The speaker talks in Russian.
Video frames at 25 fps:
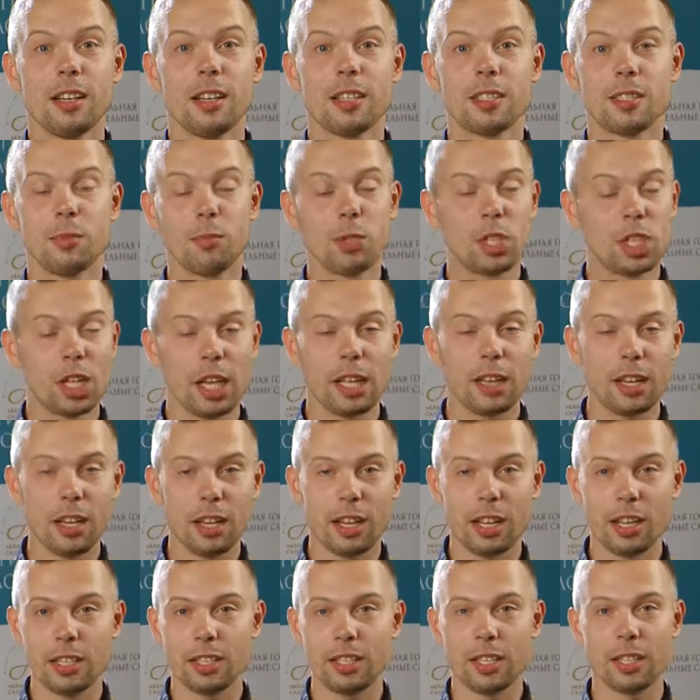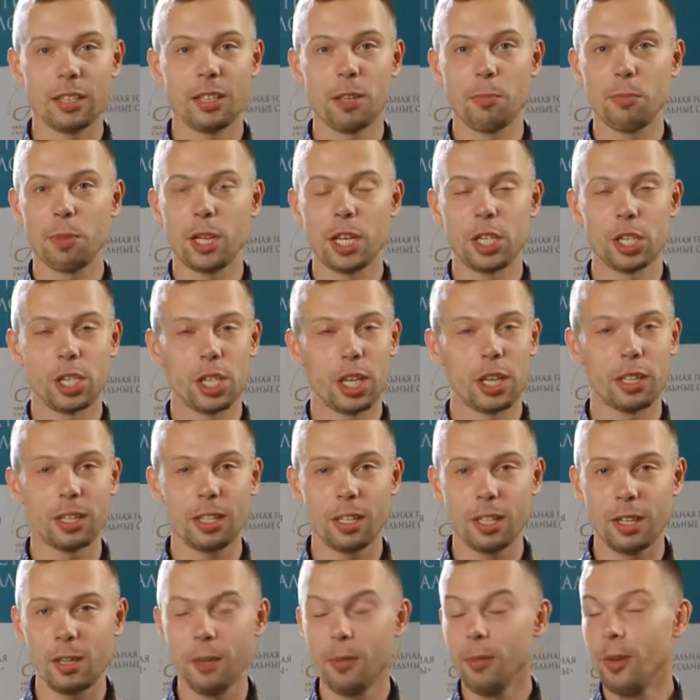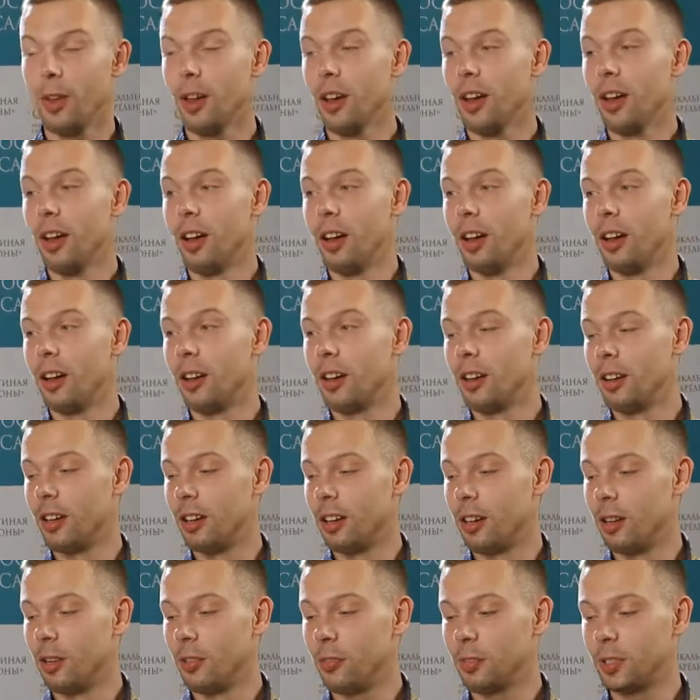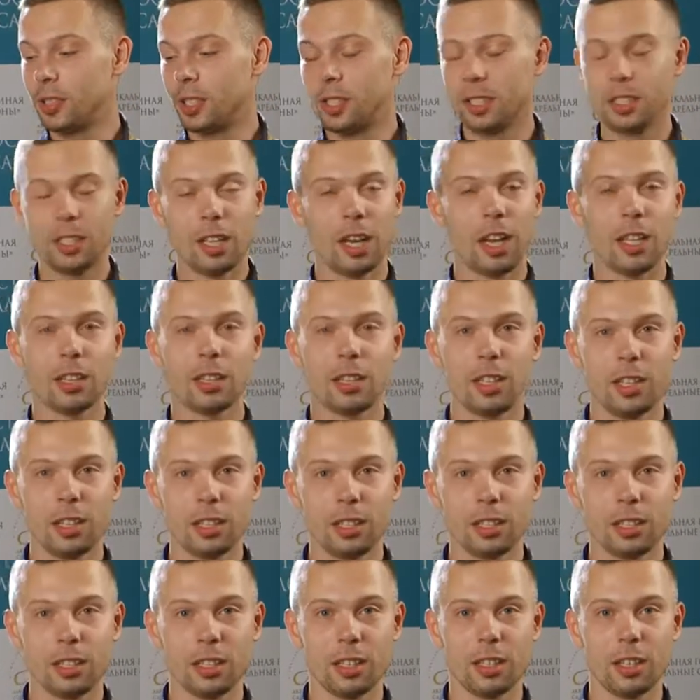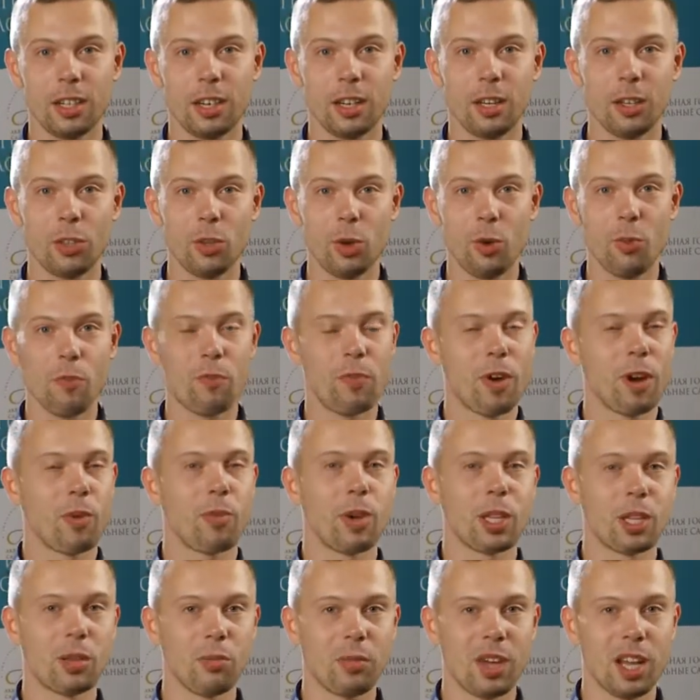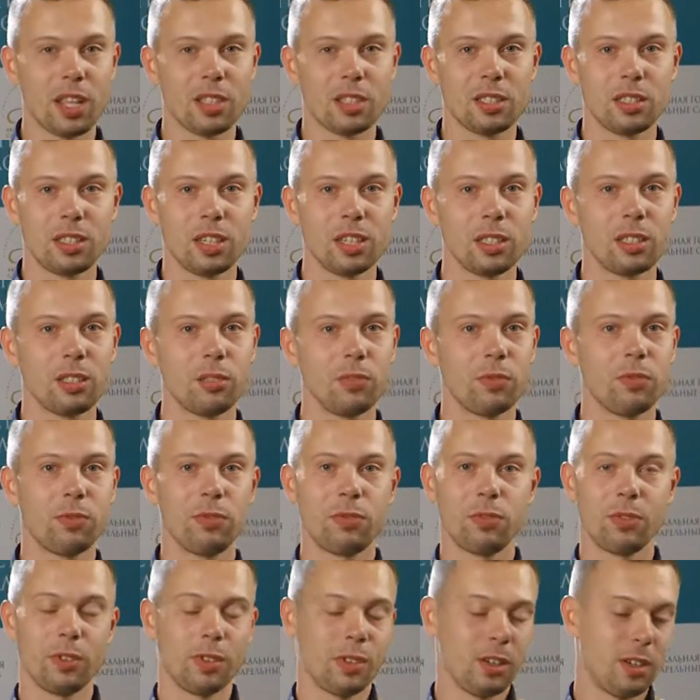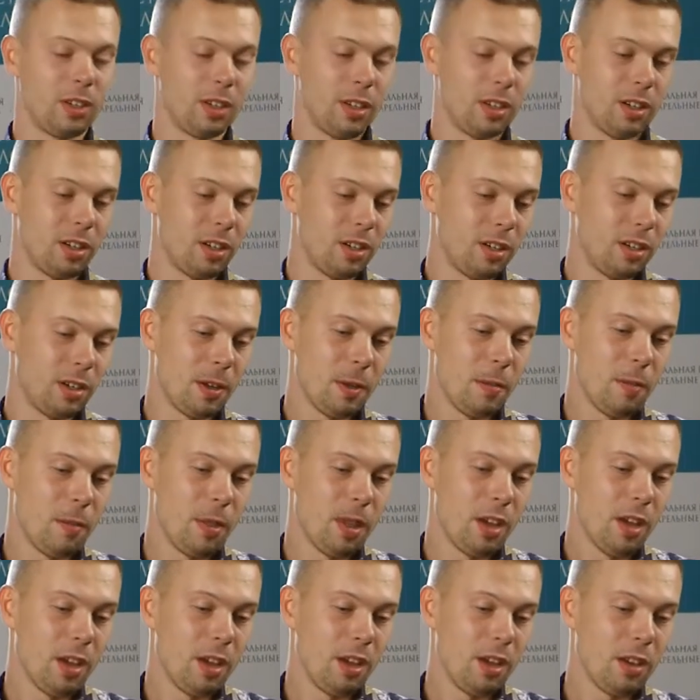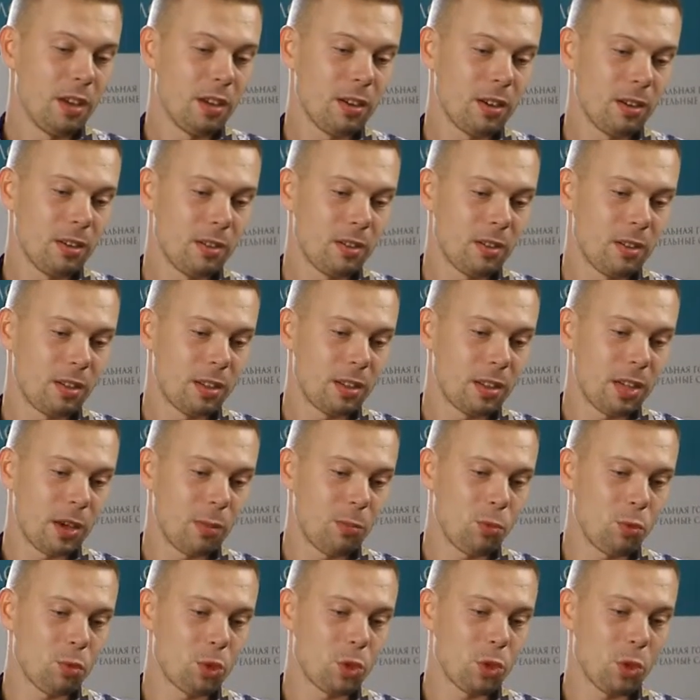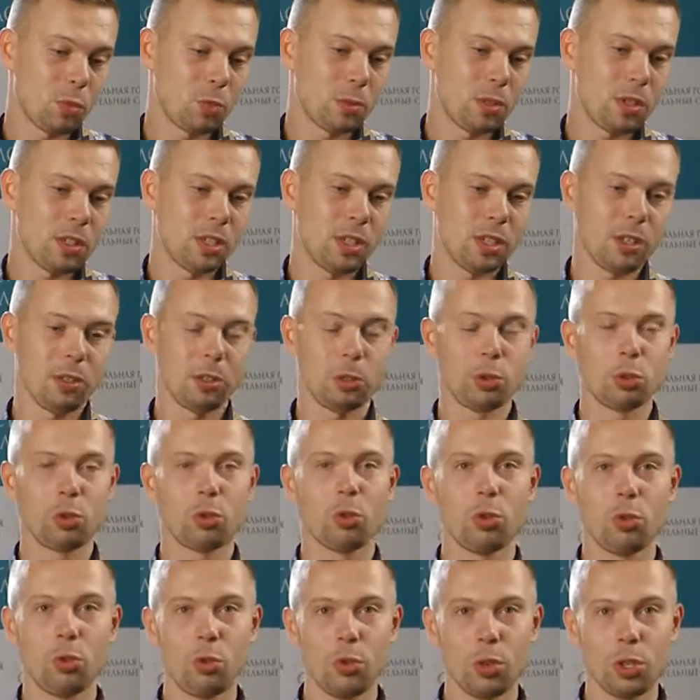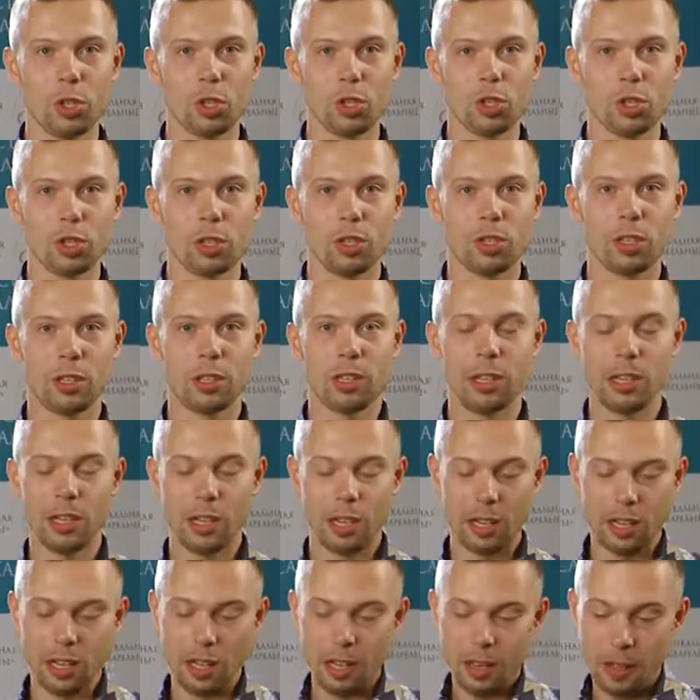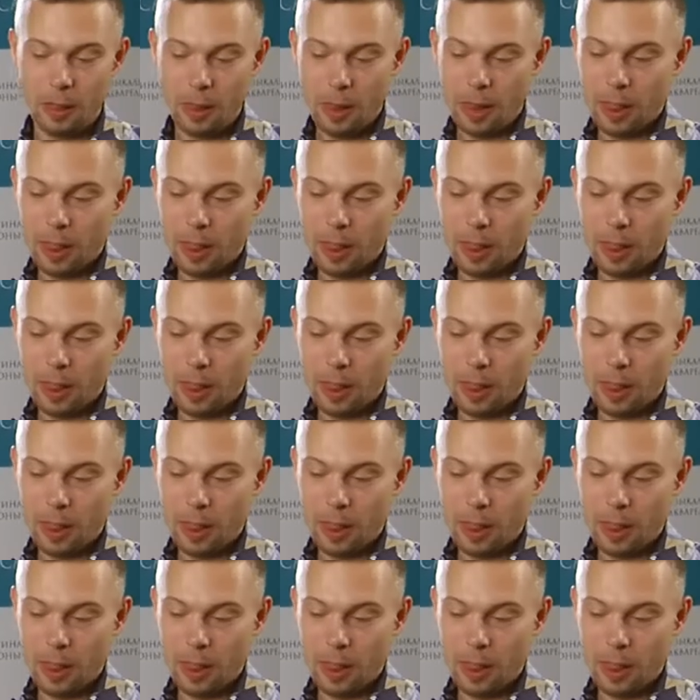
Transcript: Замечательная концертная площадка, э, всегда открыта к новым форматам концертов, э, к тому, чтобы ты делал то, что хочешь, и для